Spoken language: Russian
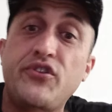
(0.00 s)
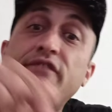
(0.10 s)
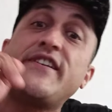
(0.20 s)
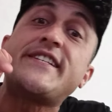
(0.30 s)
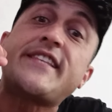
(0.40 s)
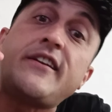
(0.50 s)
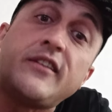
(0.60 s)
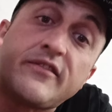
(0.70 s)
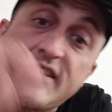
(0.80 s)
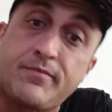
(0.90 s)
не
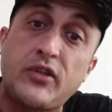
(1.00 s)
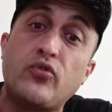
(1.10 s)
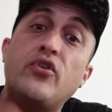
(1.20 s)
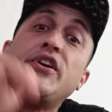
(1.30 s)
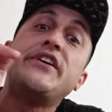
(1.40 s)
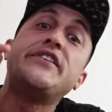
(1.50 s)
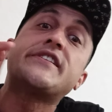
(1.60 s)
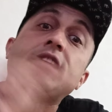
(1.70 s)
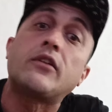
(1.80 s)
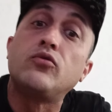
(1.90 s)
выстрелил в спину и не
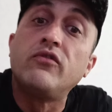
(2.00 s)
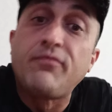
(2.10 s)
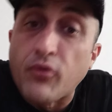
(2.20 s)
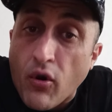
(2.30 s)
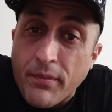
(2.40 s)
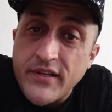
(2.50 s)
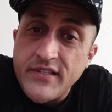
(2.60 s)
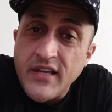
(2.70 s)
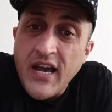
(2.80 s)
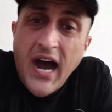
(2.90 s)
столкнул в
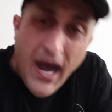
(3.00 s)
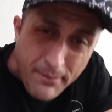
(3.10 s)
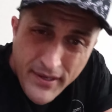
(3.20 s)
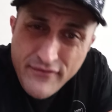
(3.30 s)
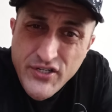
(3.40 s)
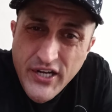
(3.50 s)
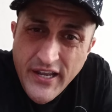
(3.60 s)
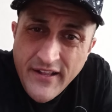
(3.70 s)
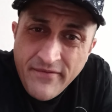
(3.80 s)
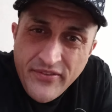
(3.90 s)
пропасть. А
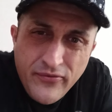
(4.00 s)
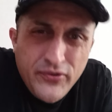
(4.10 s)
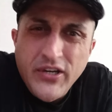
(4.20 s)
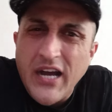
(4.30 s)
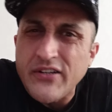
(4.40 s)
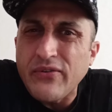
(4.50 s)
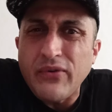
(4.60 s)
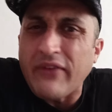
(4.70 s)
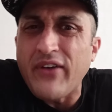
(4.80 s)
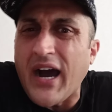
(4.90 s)
бывшие, у них,
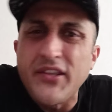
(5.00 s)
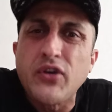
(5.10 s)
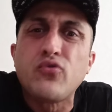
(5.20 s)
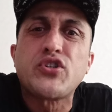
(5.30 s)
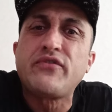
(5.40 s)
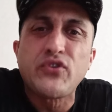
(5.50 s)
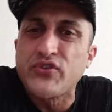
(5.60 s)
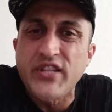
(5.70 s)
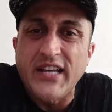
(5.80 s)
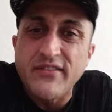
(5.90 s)
вы о них уже все
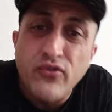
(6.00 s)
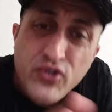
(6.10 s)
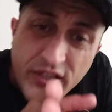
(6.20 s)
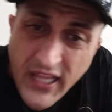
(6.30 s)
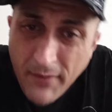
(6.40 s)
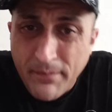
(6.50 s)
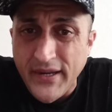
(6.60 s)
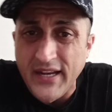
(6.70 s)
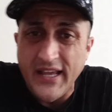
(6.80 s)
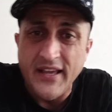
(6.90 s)
знаете, вы уже там
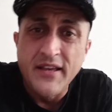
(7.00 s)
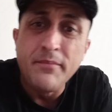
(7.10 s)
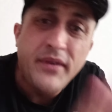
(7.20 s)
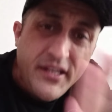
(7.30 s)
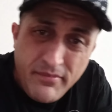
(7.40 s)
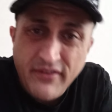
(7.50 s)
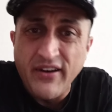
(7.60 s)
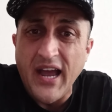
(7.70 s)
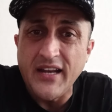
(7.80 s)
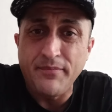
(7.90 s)
были,
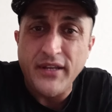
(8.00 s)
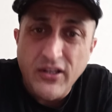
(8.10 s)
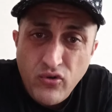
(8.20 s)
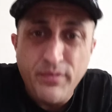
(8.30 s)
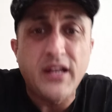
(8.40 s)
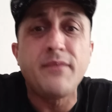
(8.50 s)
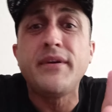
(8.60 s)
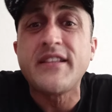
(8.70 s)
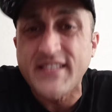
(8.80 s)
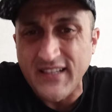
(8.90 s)
перебывали, перелюбили,
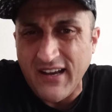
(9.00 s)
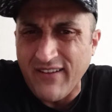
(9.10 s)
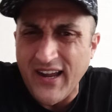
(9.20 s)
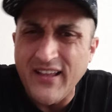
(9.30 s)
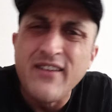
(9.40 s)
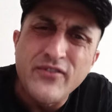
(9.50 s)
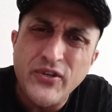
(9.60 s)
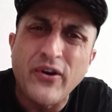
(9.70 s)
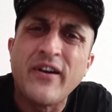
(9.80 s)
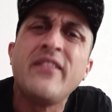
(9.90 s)
перецеловали.
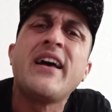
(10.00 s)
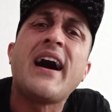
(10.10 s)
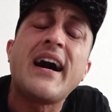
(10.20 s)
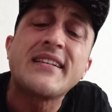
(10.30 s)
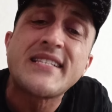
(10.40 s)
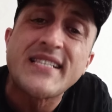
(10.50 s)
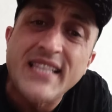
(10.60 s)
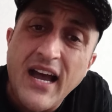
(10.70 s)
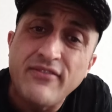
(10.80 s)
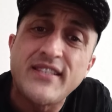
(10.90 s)
Все,
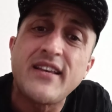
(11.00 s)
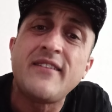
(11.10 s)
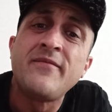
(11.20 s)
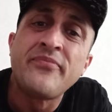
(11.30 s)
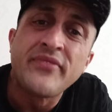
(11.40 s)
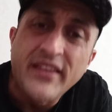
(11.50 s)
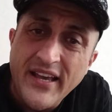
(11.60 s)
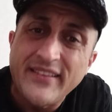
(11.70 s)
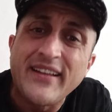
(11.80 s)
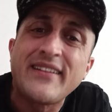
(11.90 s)
оставьте
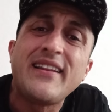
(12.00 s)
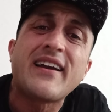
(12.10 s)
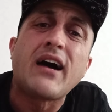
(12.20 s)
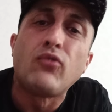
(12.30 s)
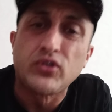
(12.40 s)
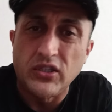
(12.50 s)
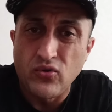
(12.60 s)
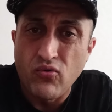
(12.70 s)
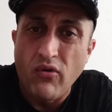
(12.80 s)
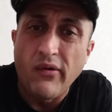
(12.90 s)
это для кого-то
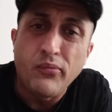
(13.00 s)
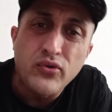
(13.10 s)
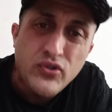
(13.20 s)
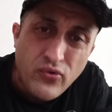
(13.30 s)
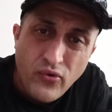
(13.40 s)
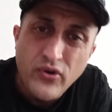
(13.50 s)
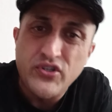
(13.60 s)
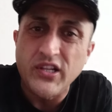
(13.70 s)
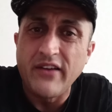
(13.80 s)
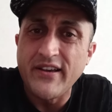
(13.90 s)
другого. Пусть другой
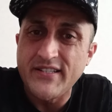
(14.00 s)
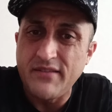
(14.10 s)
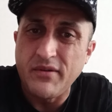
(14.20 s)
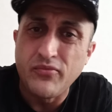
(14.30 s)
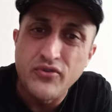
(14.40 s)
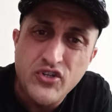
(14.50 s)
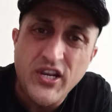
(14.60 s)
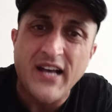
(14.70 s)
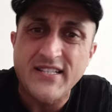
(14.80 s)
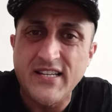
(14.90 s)
человек с ними будет
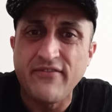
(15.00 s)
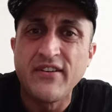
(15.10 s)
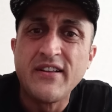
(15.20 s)
счастлив